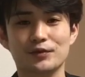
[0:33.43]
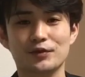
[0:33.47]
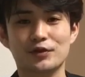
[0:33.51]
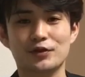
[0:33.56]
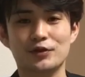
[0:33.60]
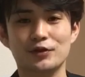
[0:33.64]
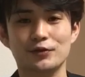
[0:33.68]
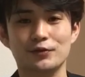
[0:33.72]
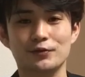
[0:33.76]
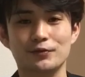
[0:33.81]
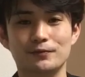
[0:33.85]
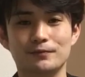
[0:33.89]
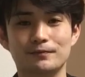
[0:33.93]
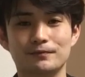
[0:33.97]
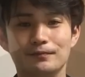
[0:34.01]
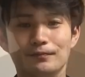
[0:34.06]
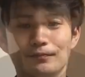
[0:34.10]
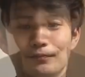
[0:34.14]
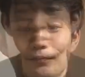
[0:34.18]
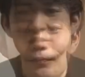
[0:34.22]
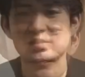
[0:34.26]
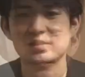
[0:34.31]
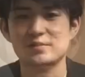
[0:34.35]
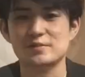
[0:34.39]
9
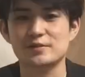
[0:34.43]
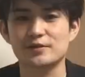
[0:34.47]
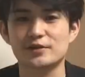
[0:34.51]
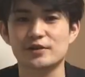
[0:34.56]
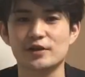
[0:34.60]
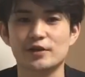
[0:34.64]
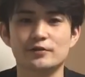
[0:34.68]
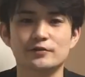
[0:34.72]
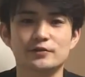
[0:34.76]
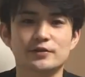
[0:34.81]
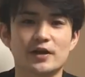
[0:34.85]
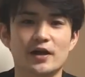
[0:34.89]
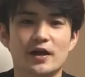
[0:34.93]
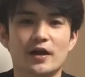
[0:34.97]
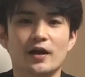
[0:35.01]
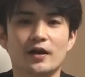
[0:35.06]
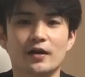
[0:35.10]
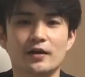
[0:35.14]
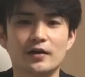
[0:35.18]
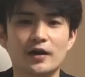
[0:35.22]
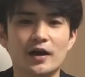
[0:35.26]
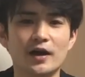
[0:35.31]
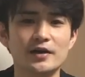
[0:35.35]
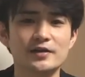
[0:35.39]
解説していくぜ
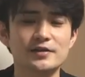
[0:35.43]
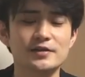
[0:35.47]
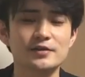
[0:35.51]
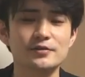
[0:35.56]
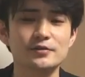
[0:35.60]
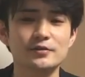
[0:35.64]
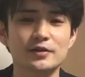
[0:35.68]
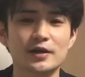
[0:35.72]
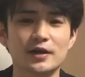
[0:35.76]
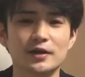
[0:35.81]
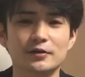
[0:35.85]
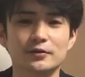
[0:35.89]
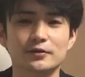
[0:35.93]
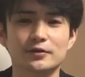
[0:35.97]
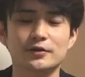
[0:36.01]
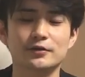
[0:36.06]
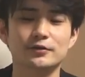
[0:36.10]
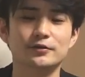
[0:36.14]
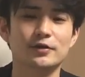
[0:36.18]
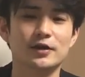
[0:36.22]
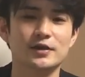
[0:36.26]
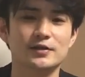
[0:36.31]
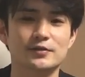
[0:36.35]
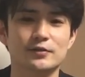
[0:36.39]
ライジングカードって
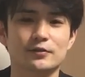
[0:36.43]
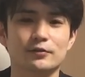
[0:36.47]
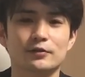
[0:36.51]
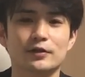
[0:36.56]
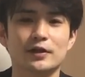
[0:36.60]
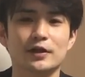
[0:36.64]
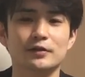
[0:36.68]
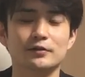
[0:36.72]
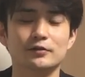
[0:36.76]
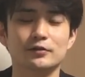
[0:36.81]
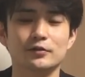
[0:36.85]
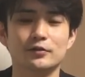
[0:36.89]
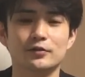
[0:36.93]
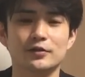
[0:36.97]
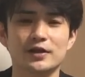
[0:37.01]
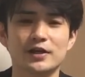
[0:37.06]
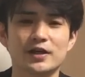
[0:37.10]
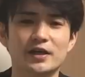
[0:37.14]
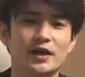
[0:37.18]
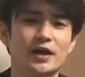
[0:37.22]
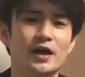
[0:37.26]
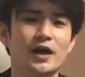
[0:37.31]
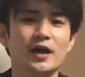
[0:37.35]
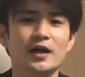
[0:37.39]
いうのはその名の通
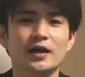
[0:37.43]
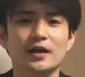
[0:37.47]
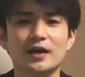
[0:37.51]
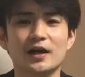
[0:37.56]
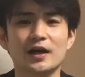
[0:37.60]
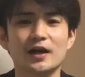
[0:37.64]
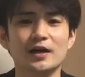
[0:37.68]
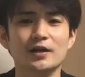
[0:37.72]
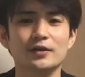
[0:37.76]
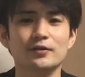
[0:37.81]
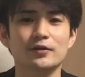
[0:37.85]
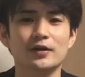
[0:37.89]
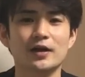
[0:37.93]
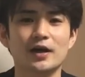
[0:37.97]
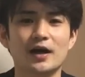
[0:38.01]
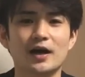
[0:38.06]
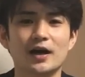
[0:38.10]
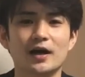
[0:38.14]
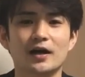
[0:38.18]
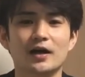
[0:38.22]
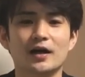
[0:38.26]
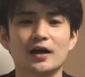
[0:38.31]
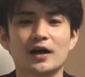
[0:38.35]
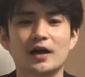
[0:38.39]
りカード
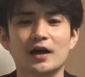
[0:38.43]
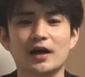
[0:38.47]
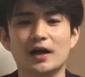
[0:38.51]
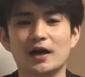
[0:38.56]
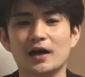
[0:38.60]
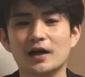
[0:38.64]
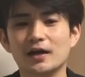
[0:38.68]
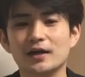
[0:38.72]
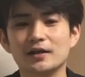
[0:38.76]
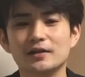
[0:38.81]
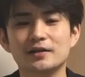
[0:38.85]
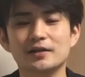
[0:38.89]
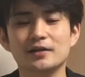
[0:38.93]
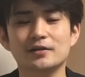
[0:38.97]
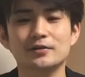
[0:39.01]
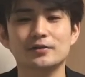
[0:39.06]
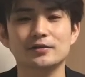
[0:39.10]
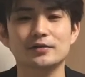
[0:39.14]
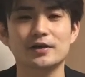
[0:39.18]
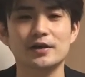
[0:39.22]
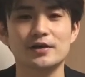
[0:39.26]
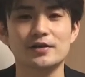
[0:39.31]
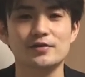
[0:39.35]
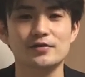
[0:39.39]
が上がってく
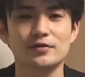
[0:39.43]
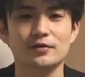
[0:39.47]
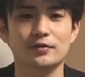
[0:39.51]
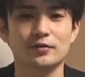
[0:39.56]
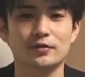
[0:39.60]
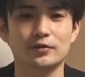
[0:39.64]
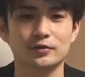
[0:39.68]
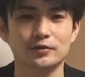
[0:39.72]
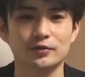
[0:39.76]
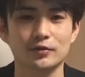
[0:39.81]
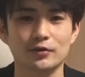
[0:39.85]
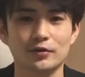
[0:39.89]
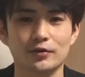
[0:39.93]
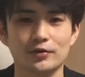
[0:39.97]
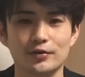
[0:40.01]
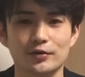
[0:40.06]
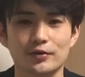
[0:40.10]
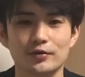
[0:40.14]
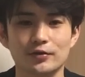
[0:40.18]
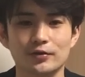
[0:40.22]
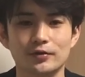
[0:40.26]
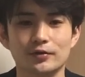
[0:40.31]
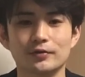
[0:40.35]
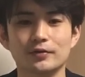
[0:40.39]
る現象のことを
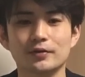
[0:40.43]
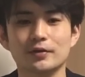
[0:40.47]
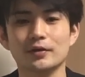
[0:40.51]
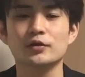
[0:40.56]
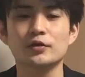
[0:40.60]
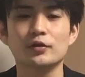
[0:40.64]
言う